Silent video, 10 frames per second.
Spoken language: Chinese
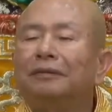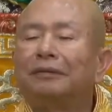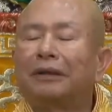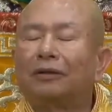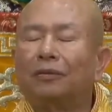
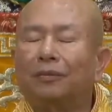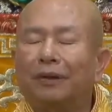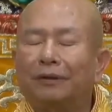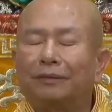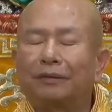在我
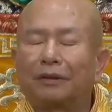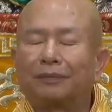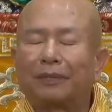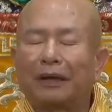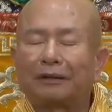们这个
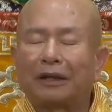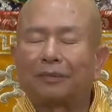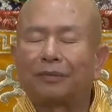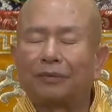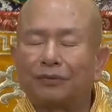八大
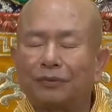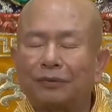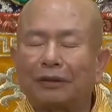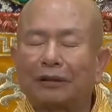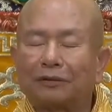本
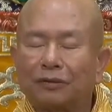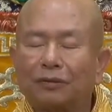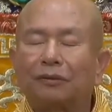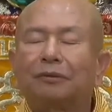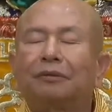尊当
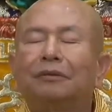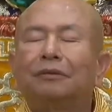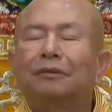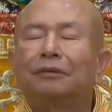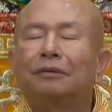中，
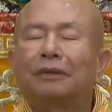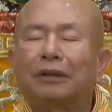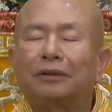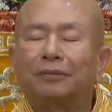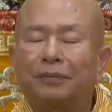它
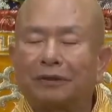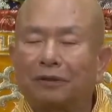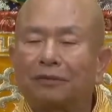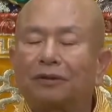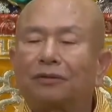是比较
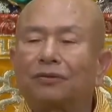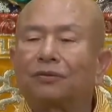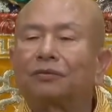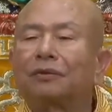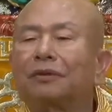特殊
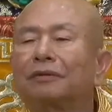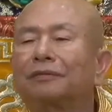的。